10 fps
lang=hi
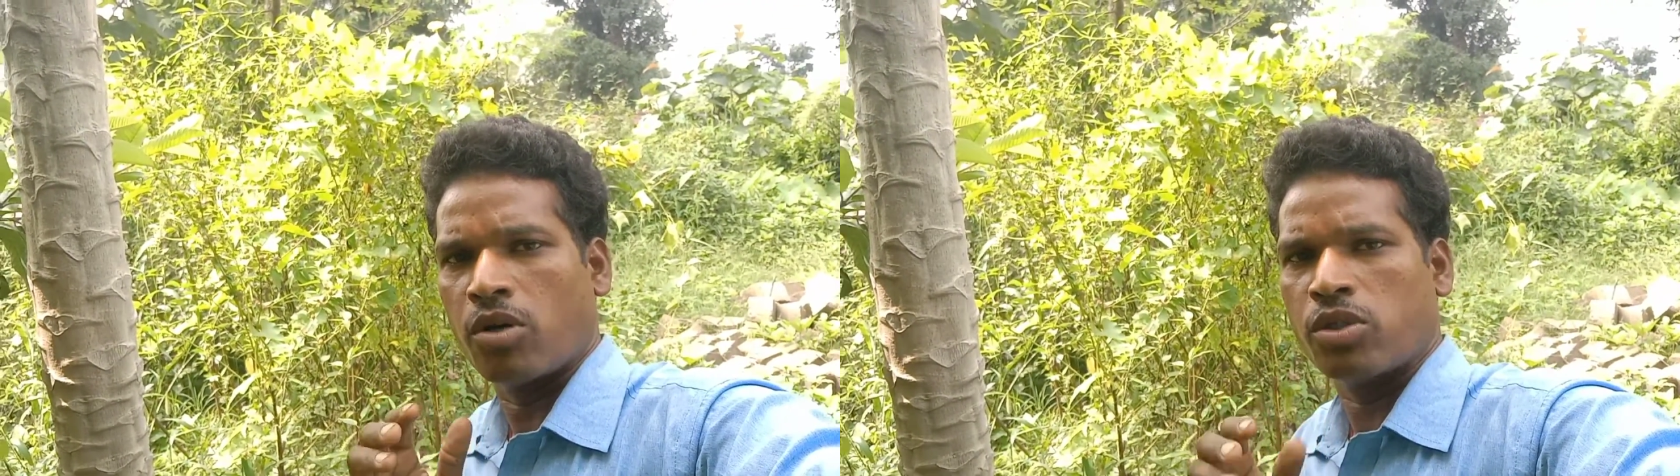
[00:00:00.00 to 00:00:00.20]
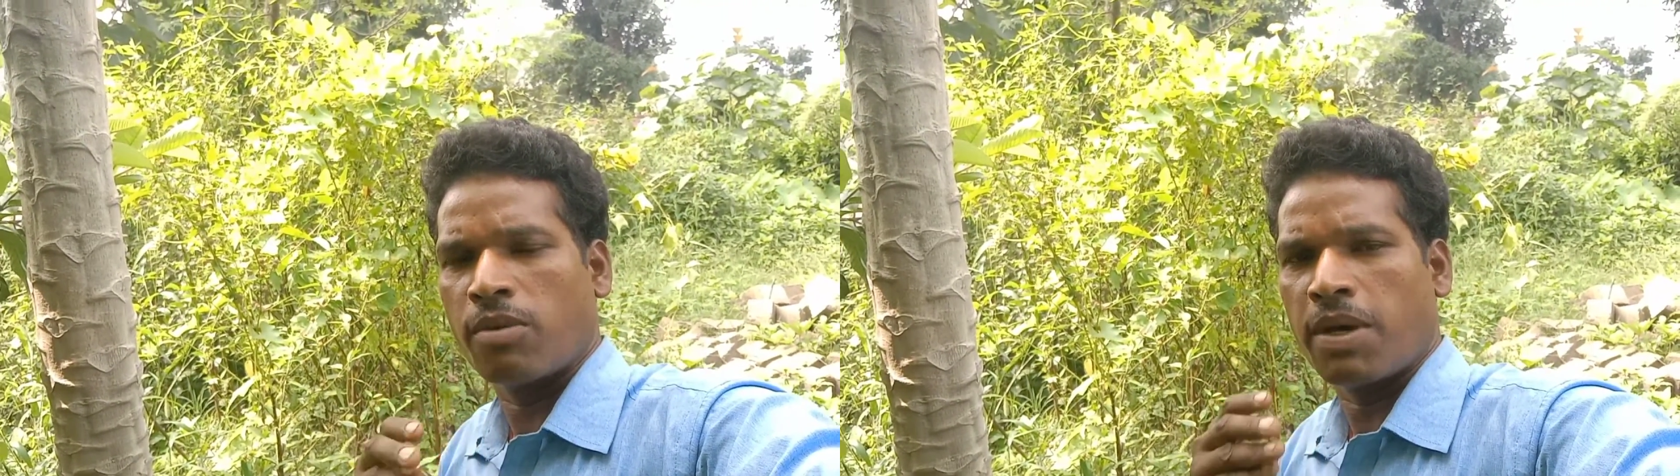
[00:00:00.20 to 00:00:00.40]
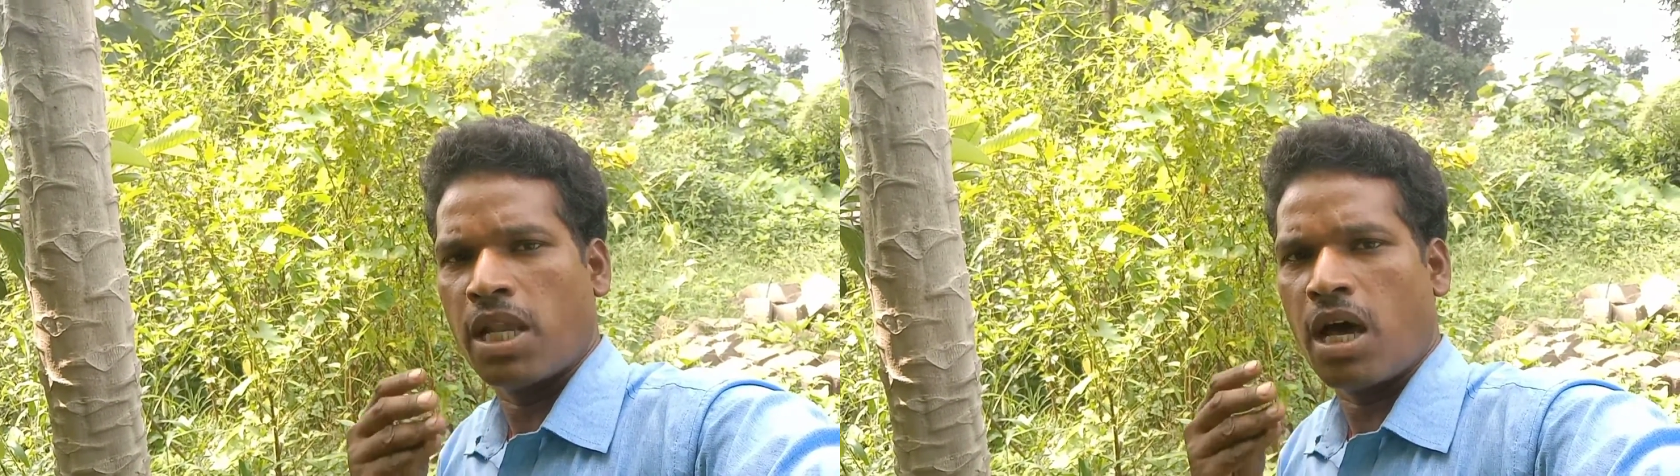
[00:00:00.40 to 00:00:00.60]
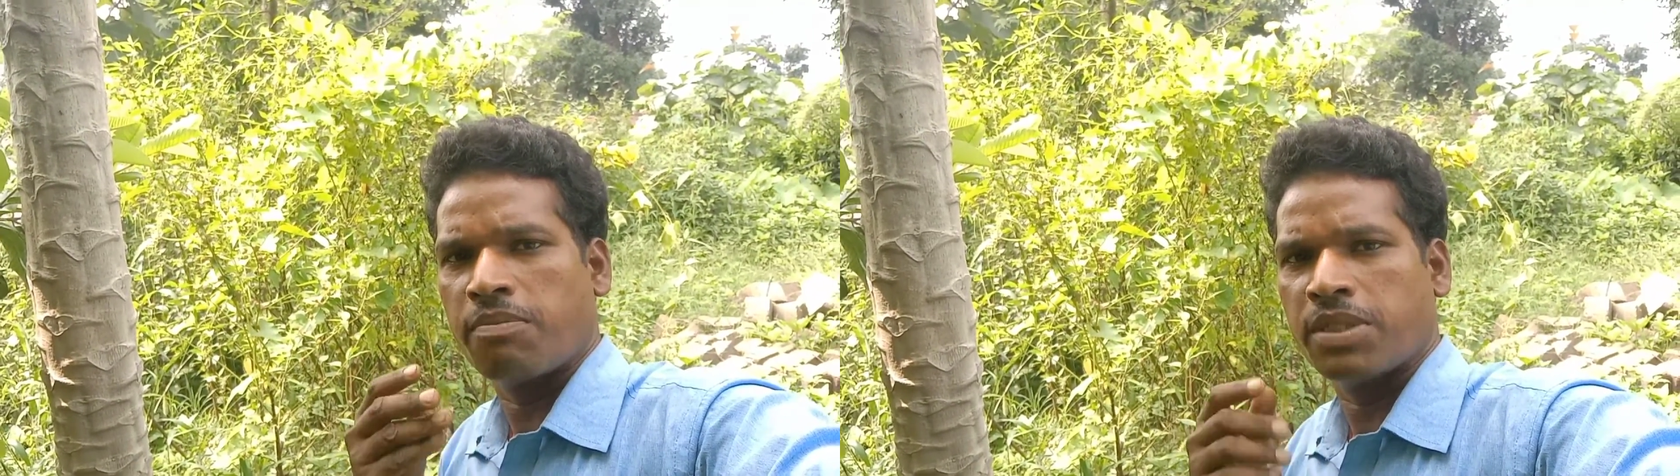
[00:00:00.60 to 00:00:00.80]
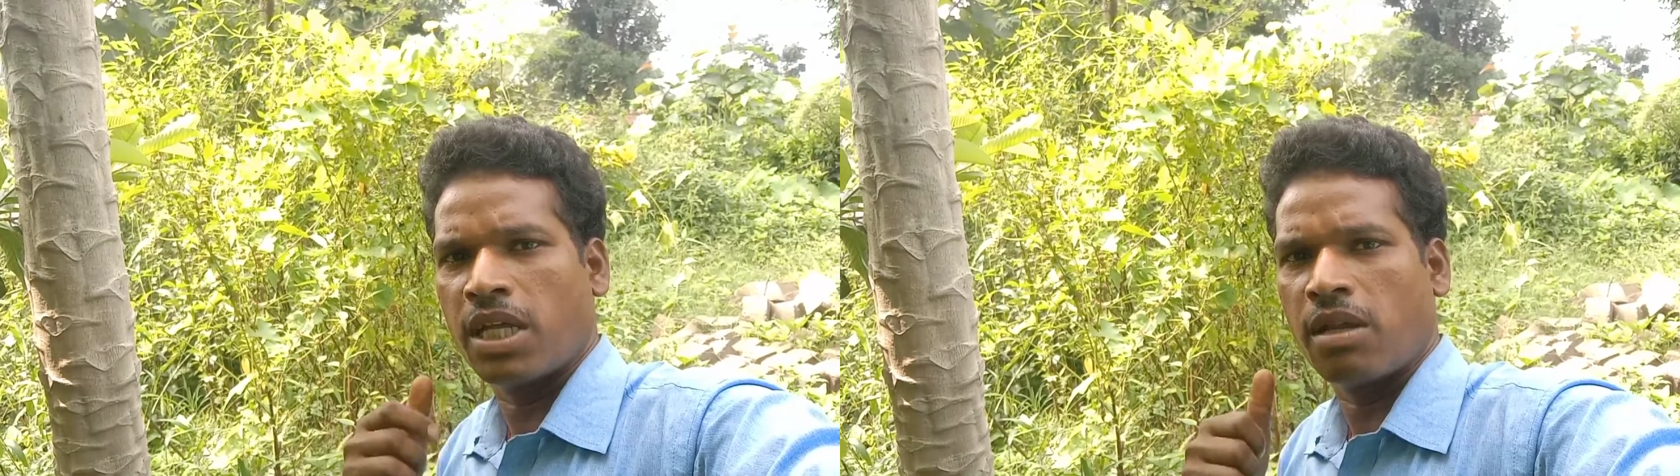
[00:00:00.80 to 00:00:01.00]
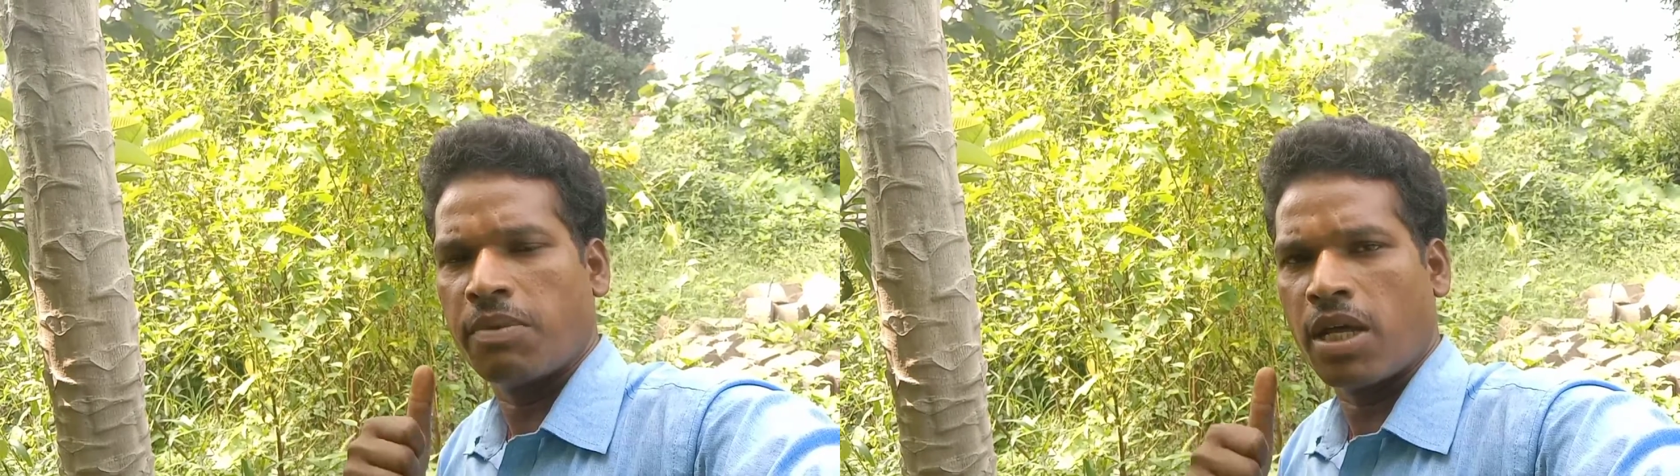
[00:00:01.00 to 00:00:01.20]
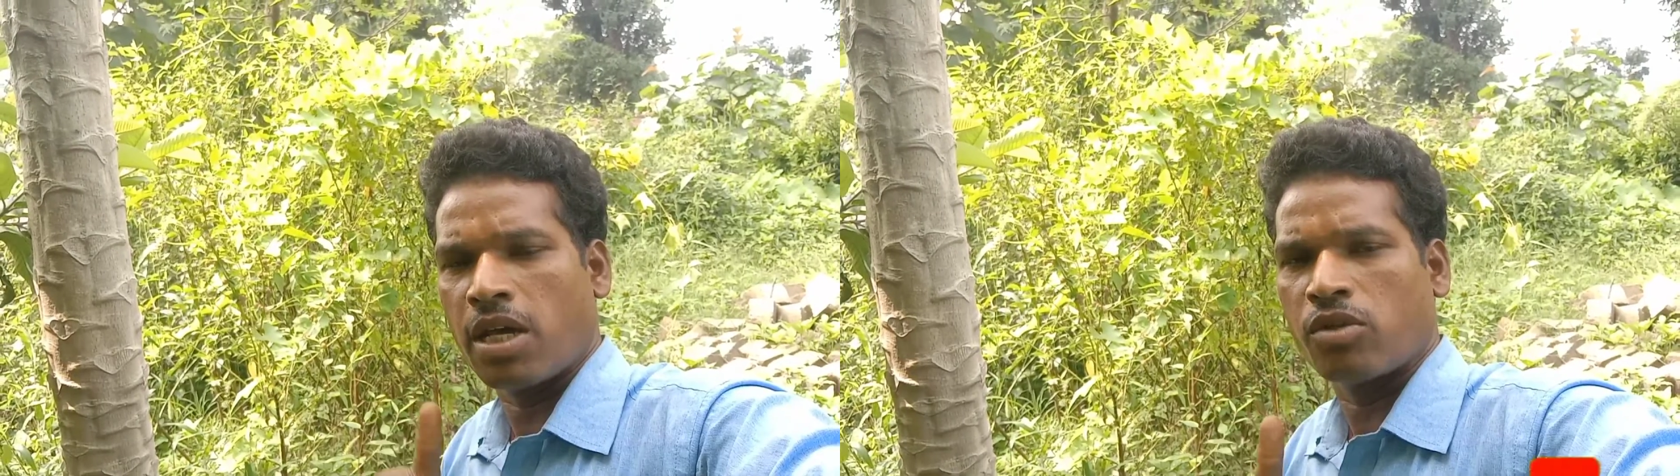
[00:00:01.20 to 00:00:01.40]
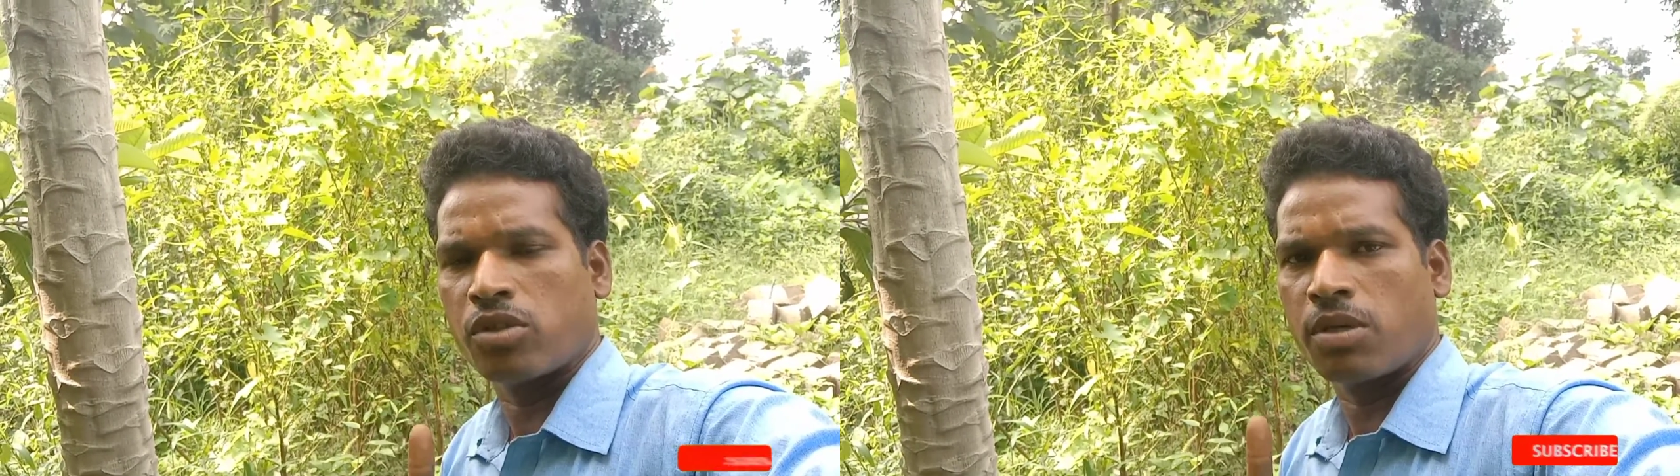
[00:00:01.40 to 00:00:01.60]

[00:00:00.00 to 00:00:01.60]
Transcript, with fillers: उससे पहले आप चैनल पर नए तो